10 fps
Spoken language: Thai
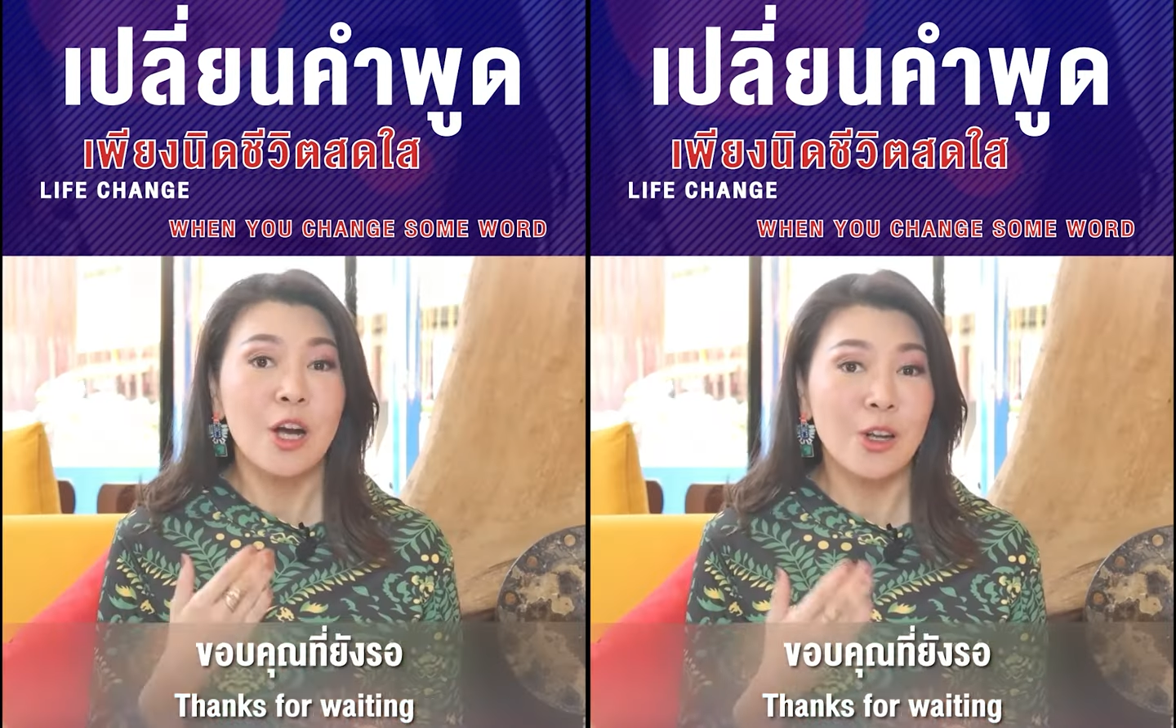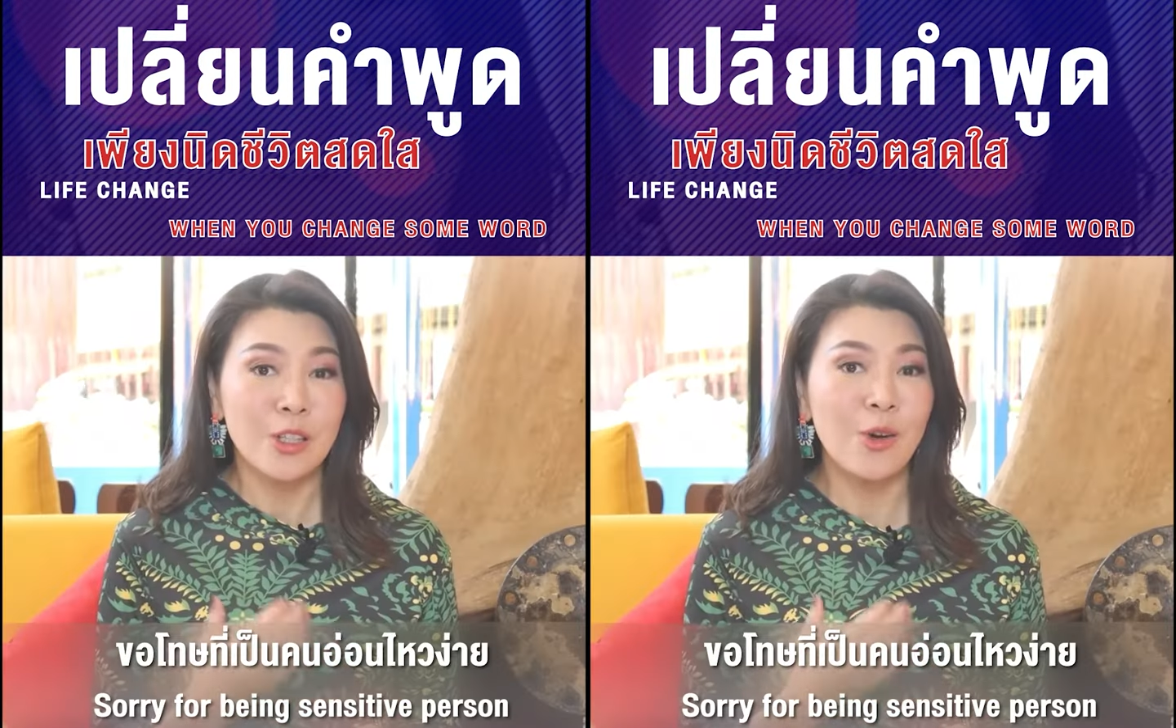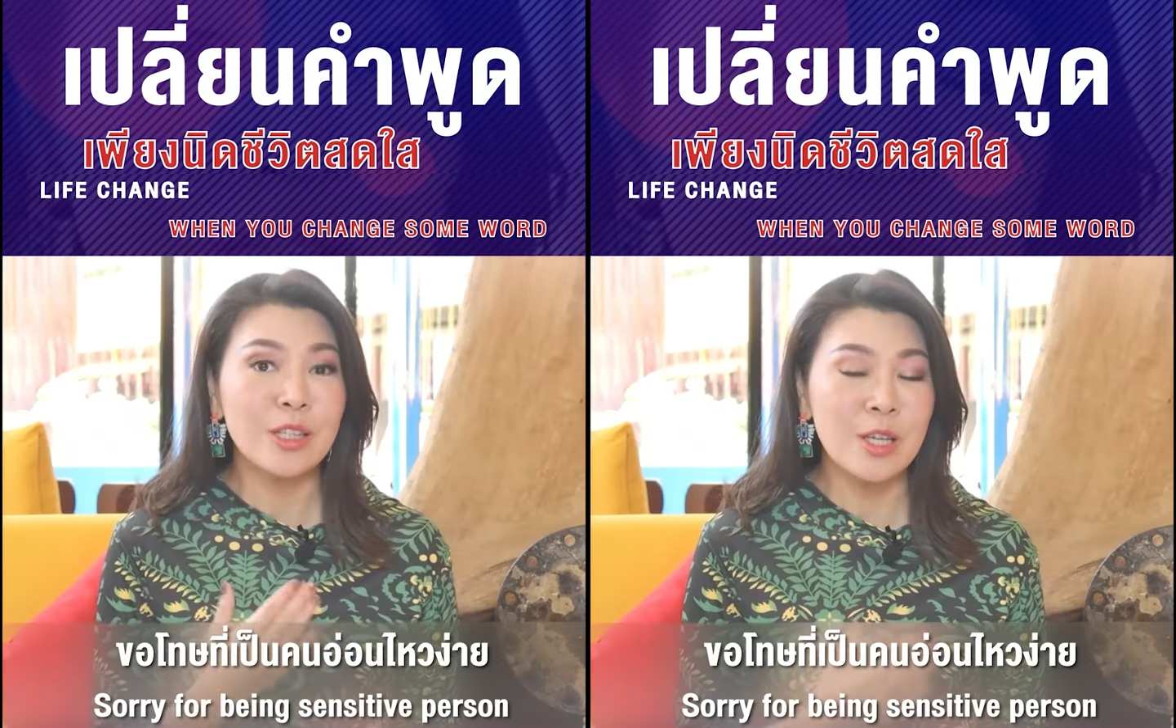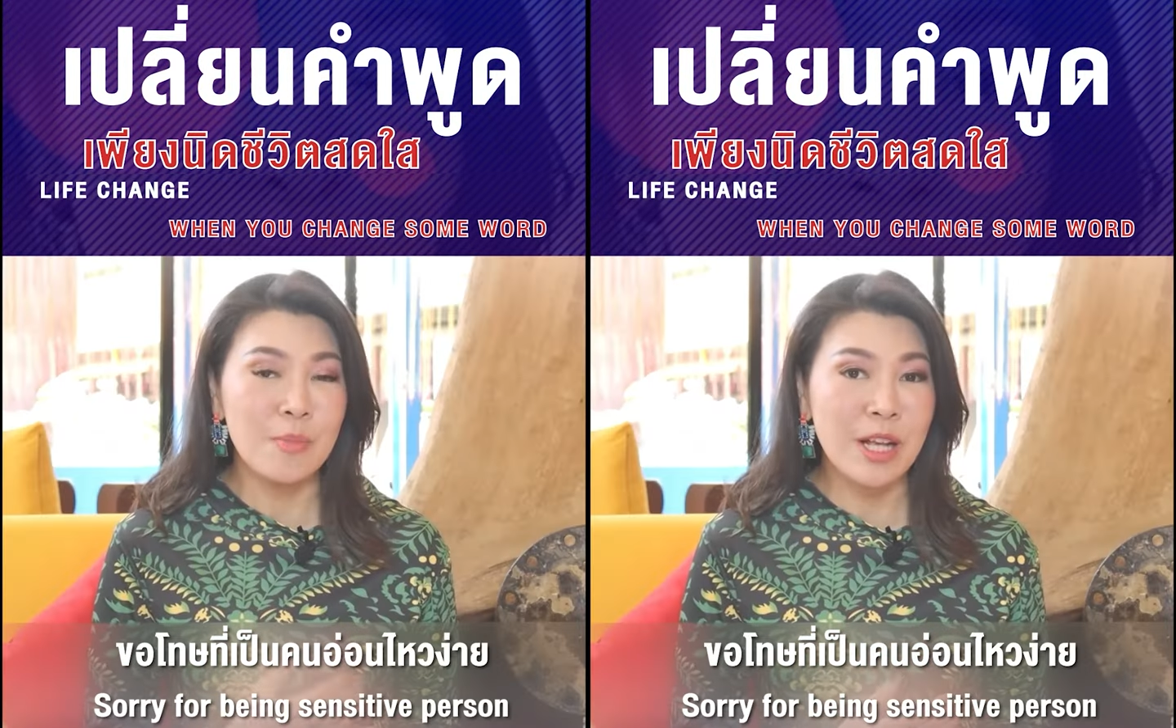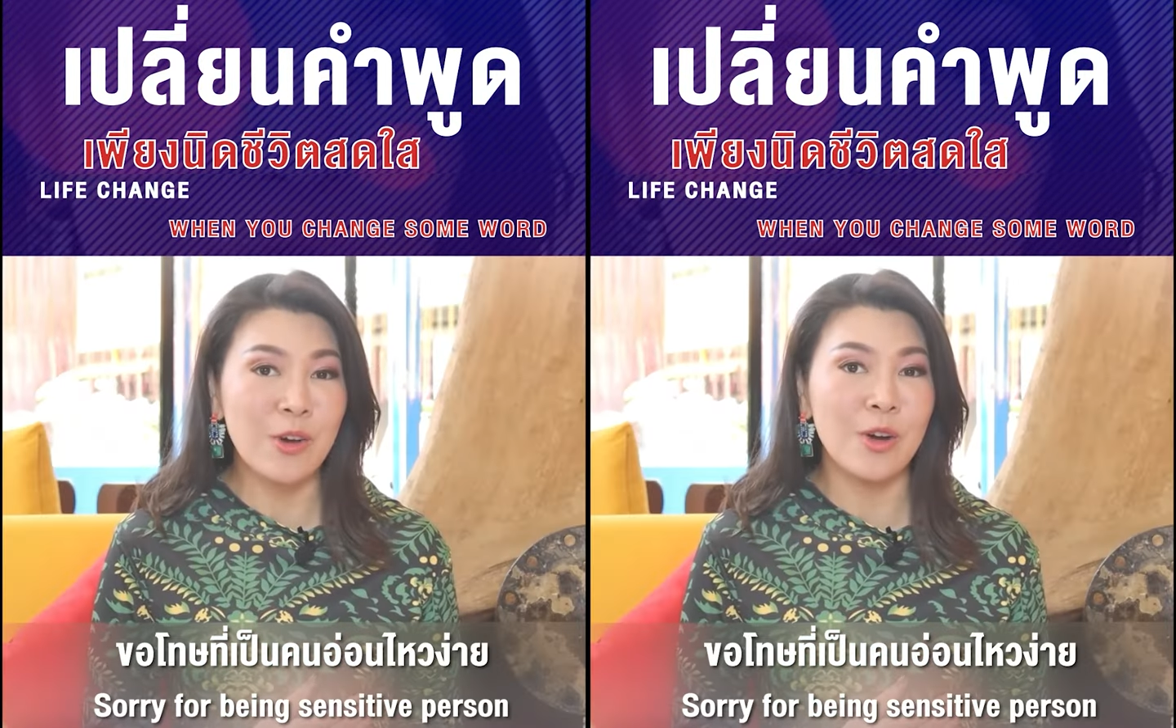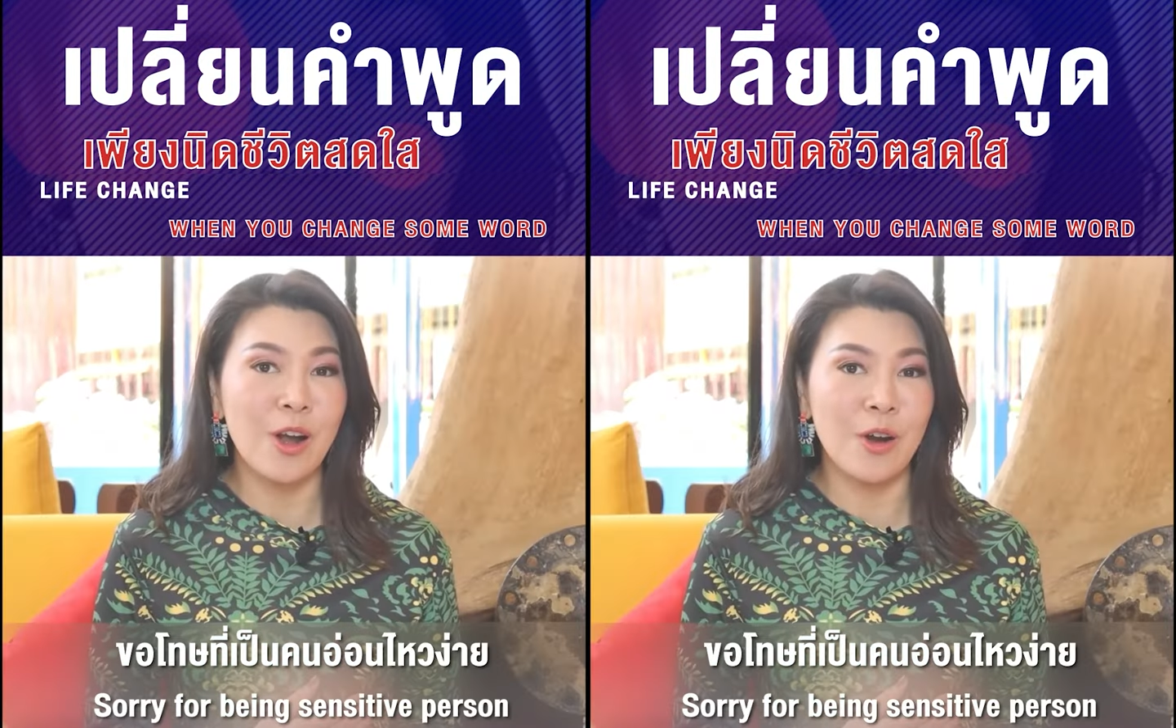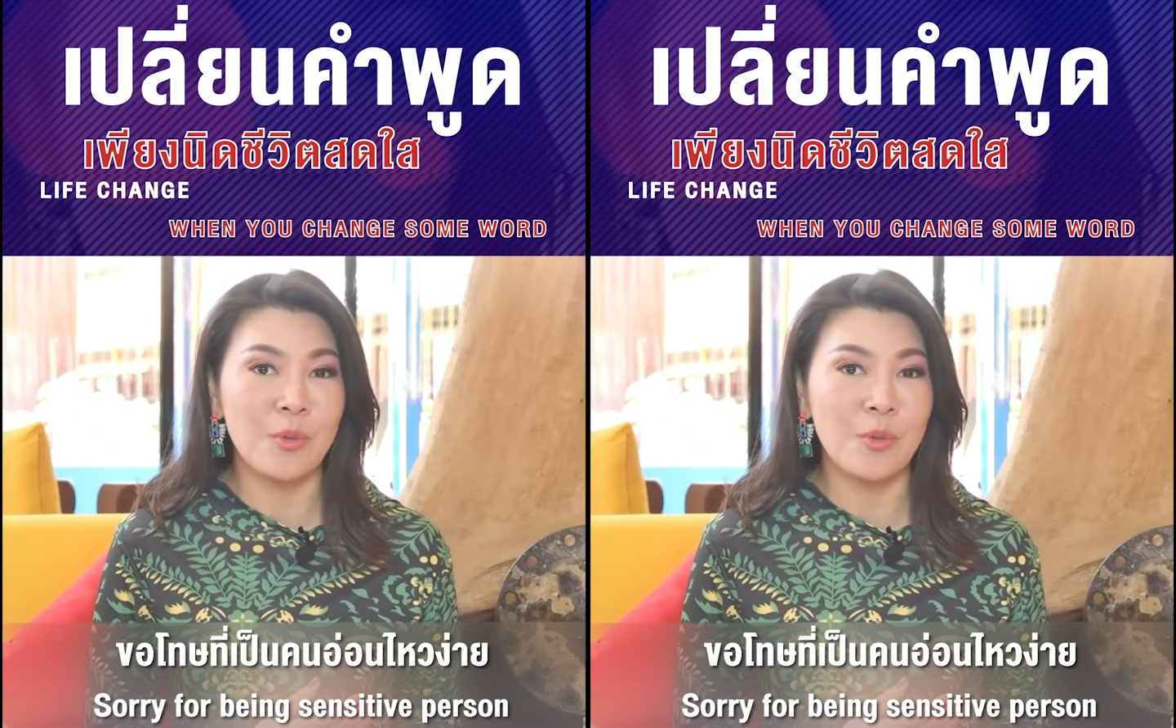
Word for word: ขอโทษที่เป็นคนอ่อ